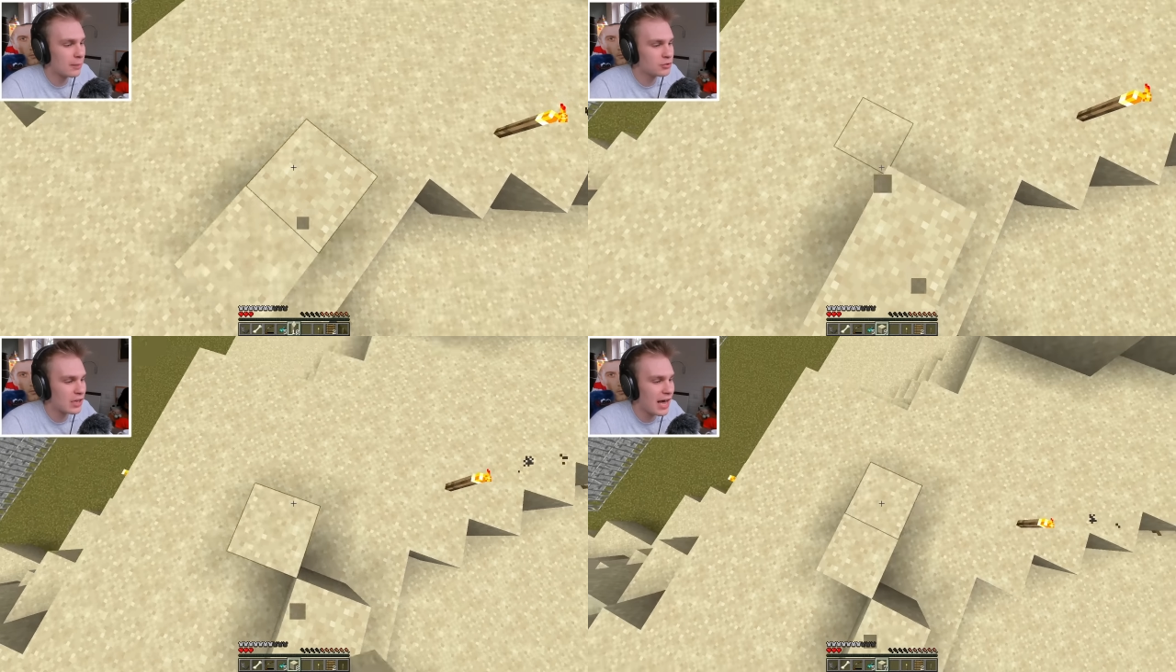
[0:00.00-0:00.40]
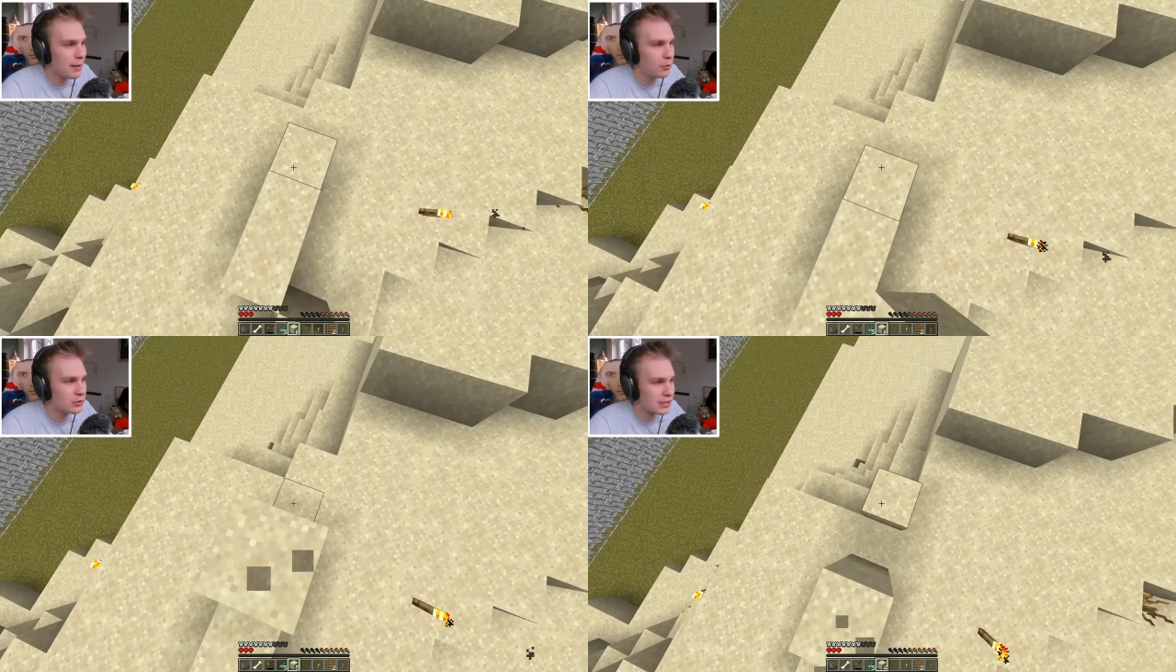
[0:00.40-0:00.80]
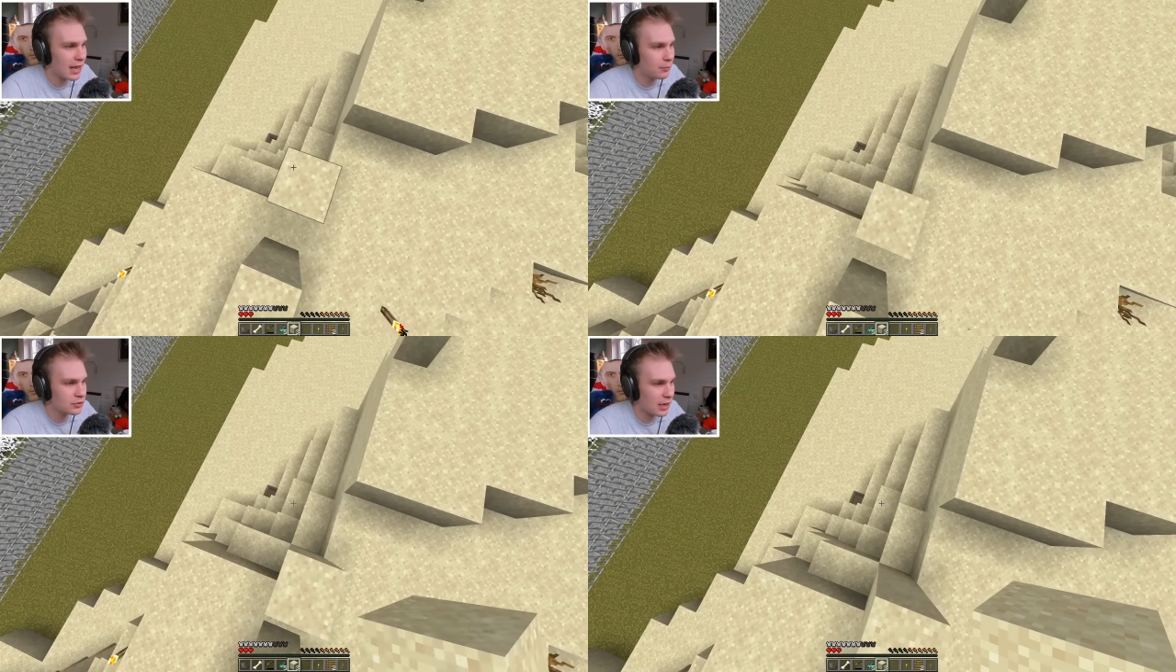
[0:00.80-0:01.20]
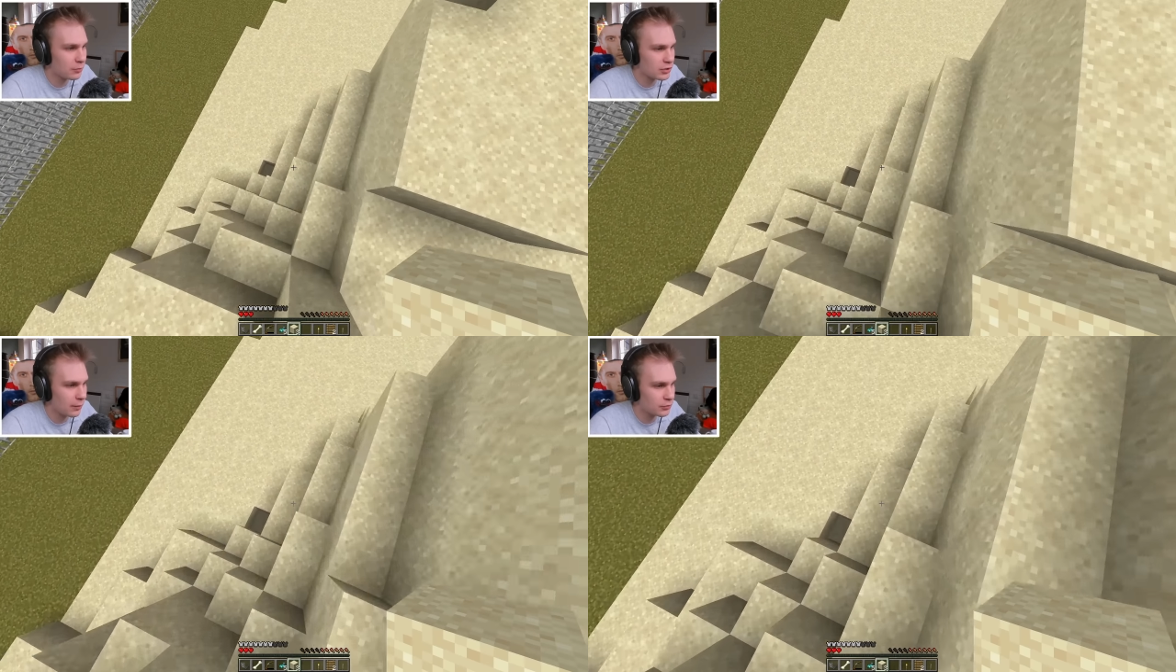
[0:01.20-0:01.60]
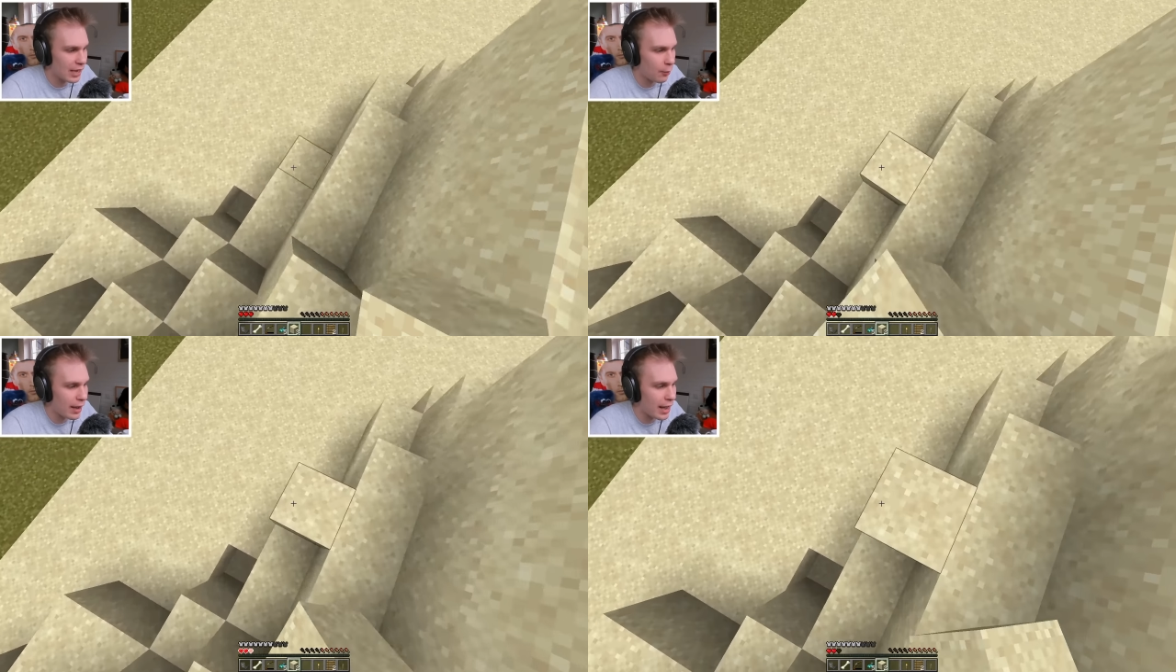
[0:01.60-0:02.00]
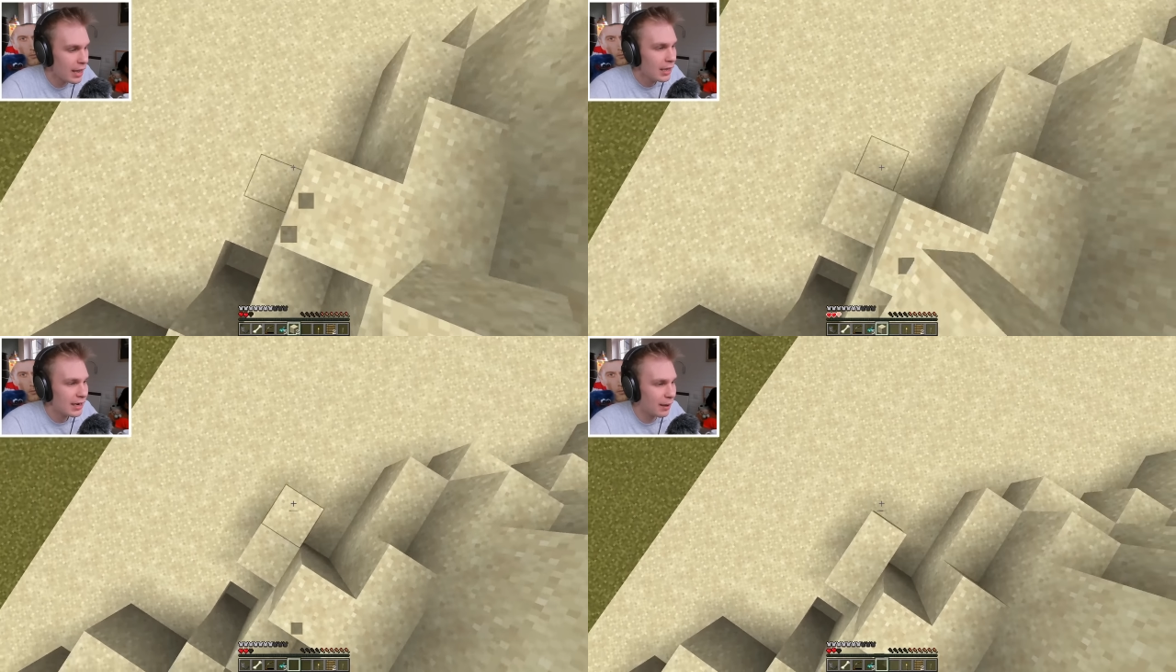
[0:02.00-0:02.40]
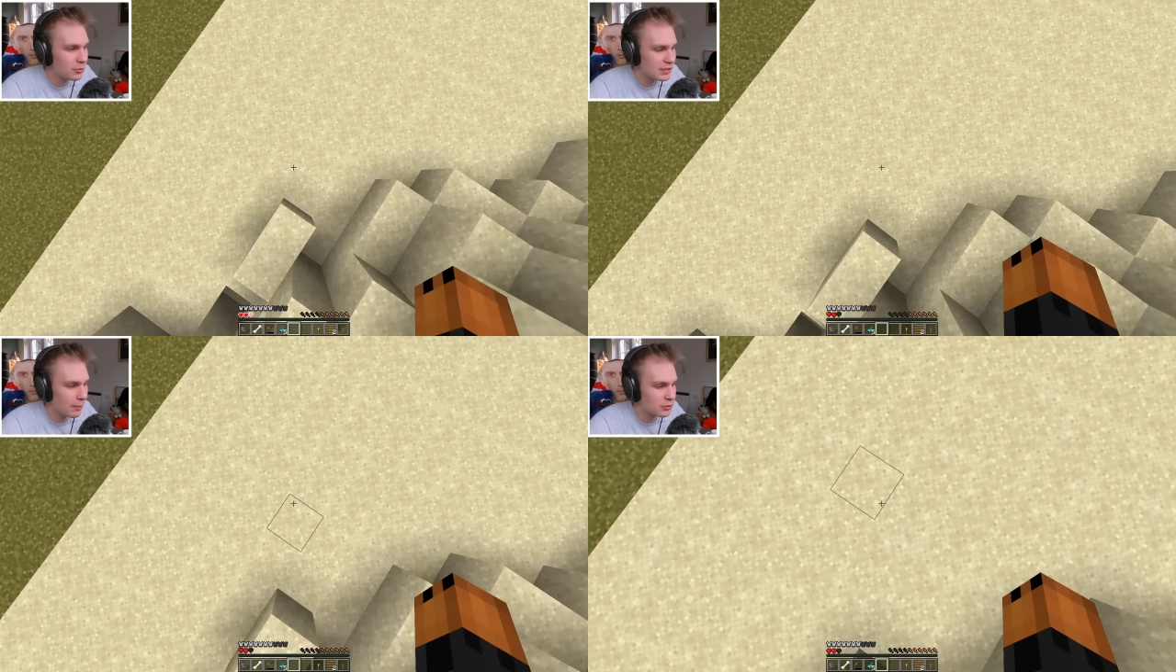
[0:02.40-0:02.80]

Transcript: lamus, lamus, lamus, lamus, ała, lamus, lamus,